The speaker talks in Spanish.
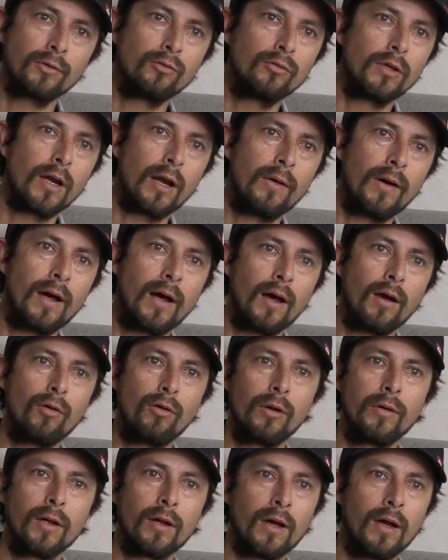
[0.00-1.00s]
su
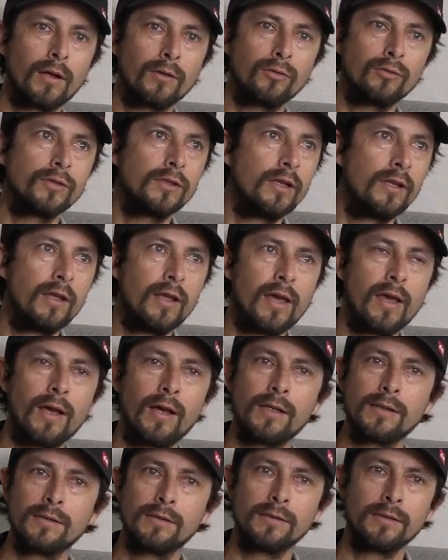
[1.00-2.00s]
trabajo, a dejar sus
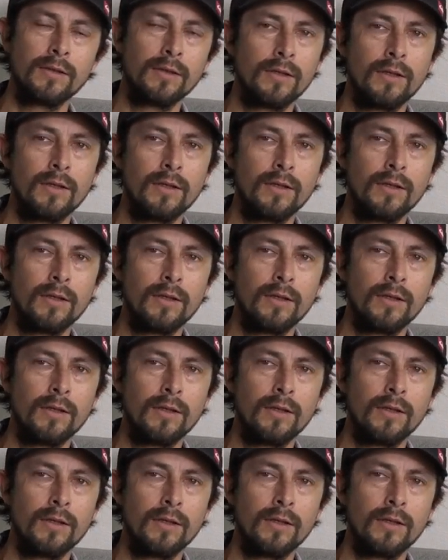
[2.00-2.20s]
ideas,